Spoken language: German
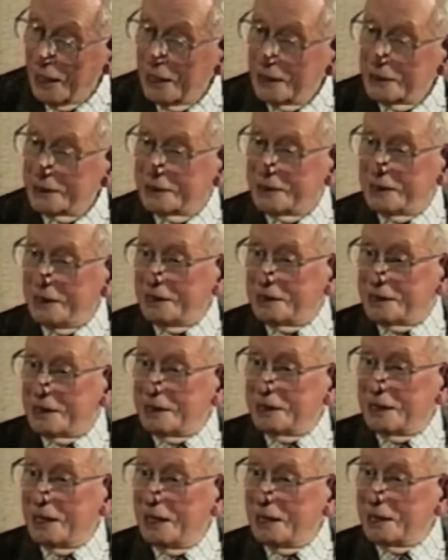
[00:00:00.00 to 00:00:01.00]
Sie
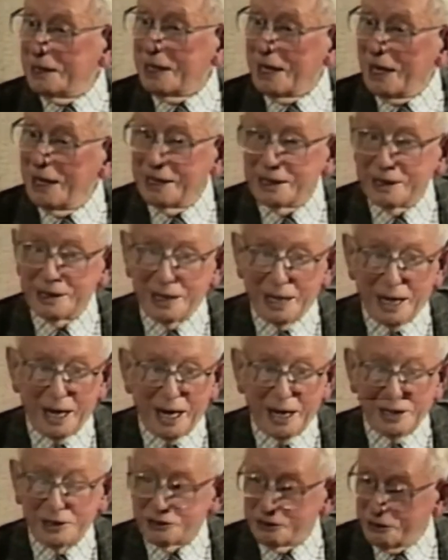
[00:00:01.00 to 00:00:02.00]
sind hinreichend
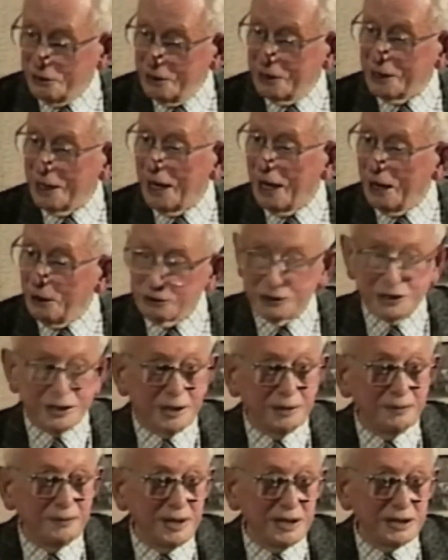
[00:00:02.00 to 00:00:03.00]
als solcher
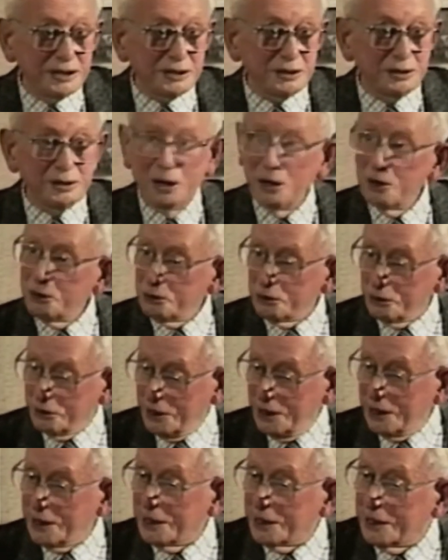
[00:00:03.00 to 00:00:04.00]
ausgewiesen
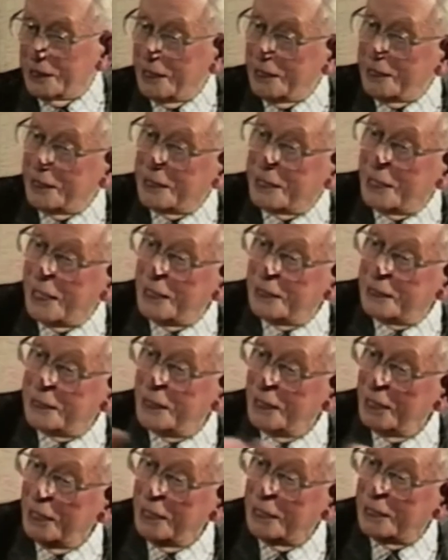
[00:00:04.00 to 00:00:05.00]
durch ihre Tätigkeit
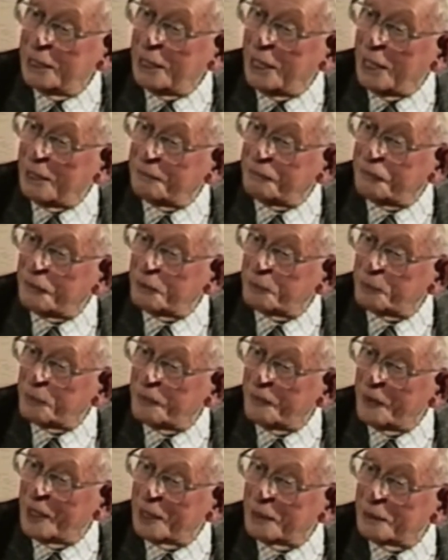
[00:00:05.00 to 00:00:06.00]
in der
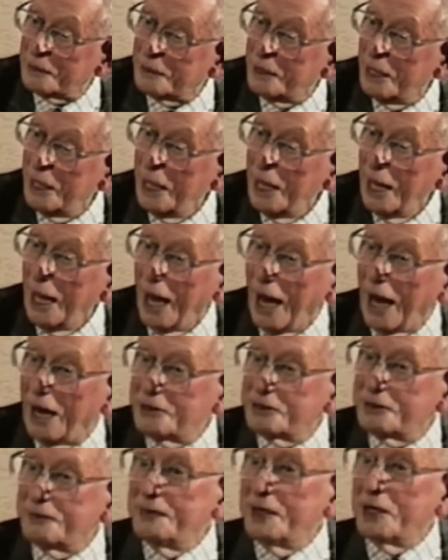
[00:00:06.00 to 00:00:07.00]
Landvolkbewegung.
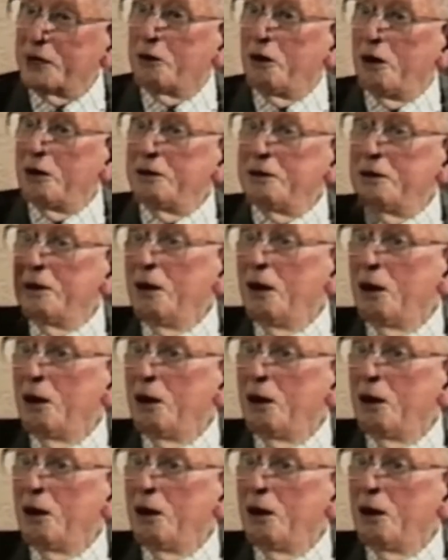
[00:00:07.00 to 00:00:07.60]
Also wir können